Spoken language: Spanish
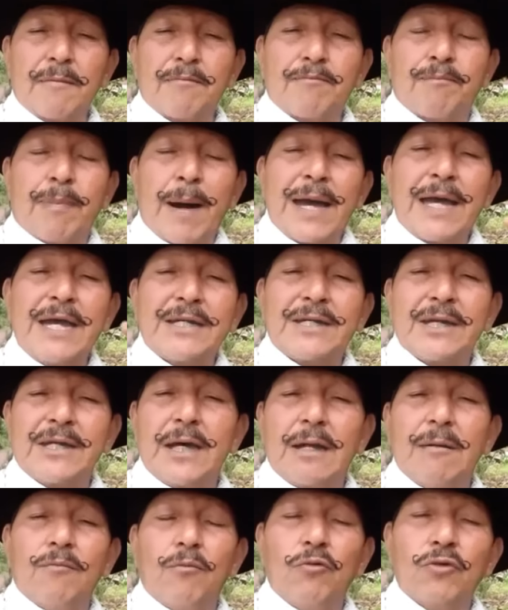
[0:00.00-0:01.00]
países
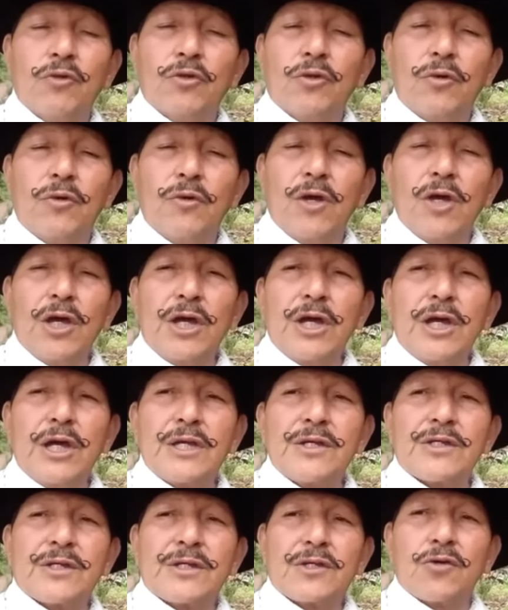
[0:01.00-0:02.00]
del mundo
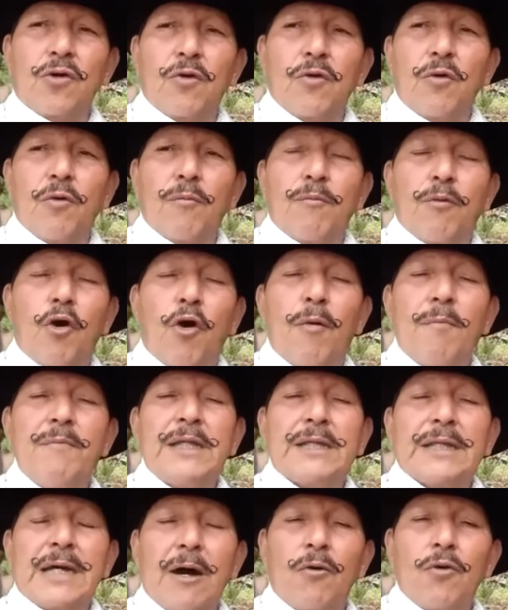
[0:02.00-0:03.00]
eh, son
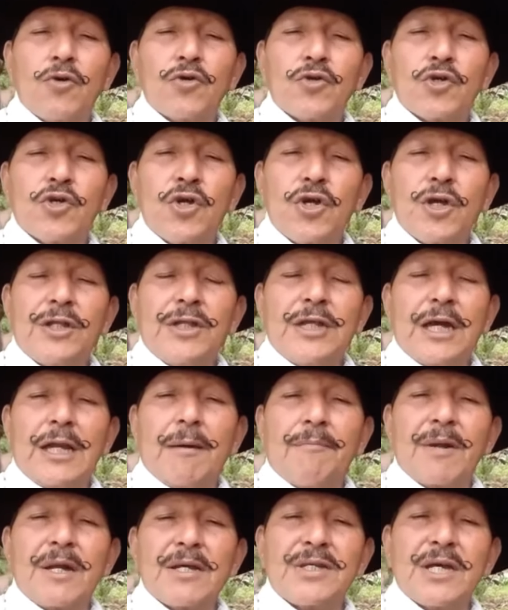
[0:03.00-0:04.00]
gomitados de
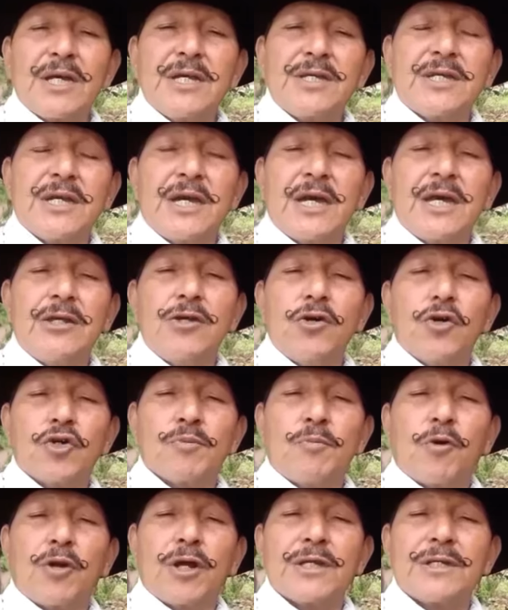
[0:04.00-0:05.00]
la presencia de Dios
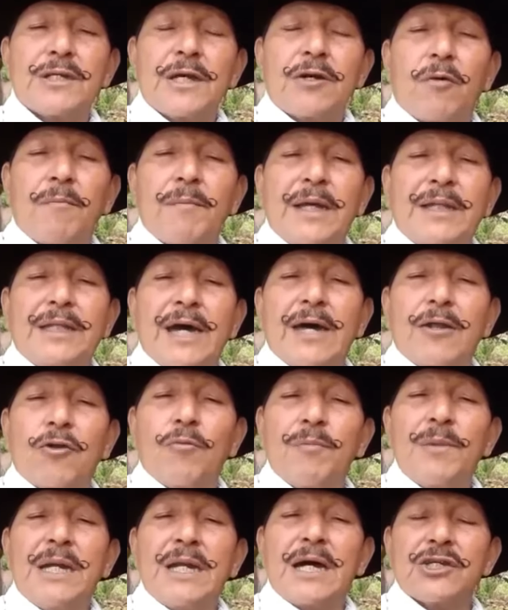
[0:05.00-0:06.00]
porque se comete a
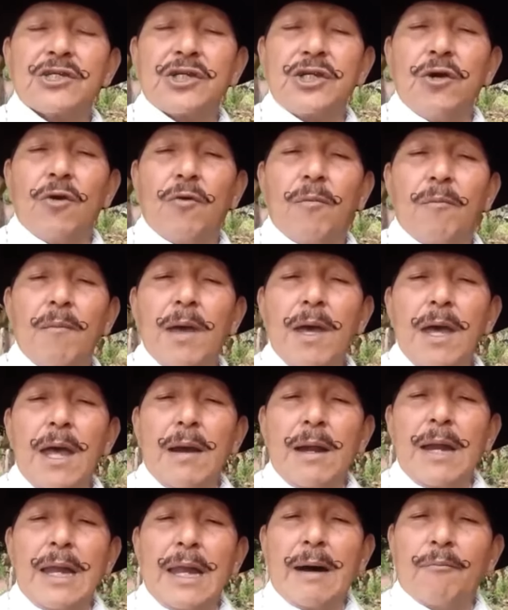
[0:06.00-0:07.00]
dominación.
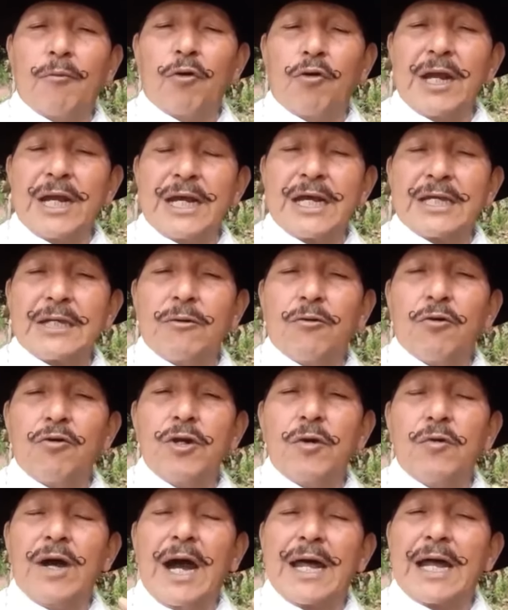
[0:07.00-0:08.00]
La mujer que se
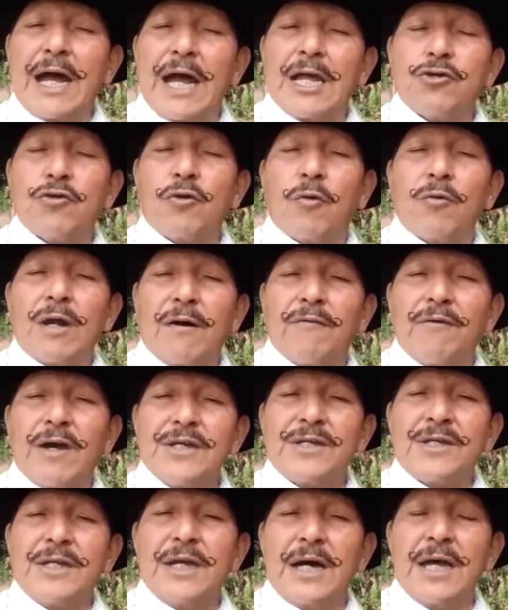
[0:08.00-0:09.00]
une a un garacho, a una
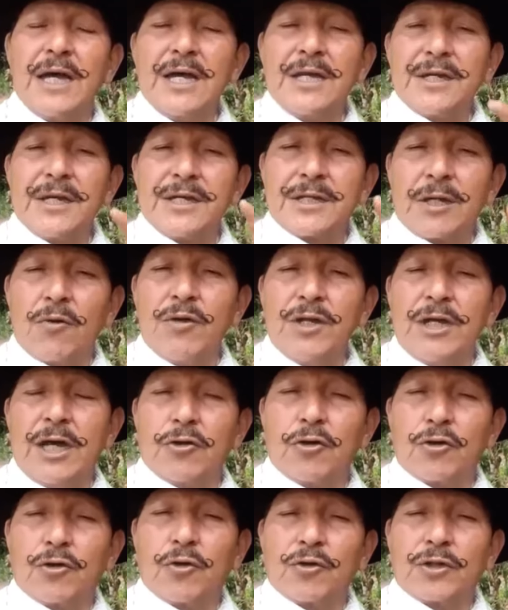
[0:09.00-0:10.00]
bestia, se está
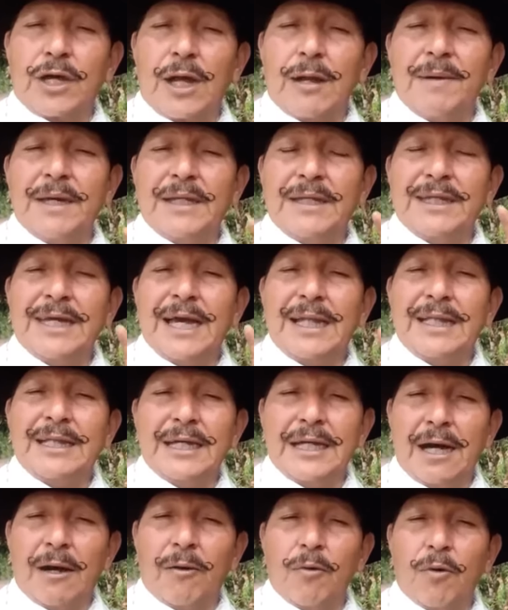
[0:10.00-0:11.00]
uniendo totalmente al
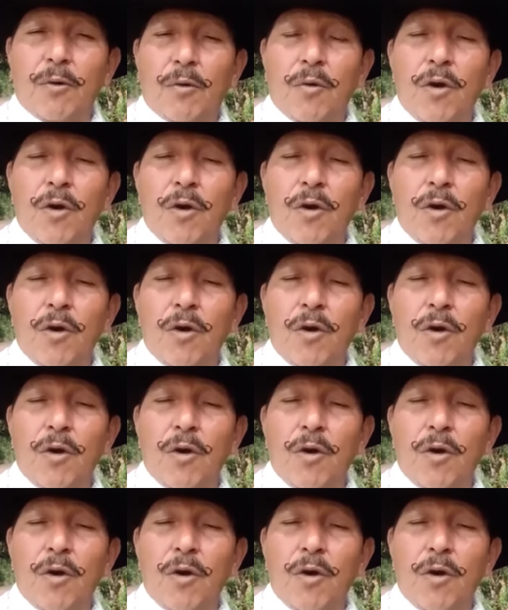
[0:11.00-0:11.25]
diablo.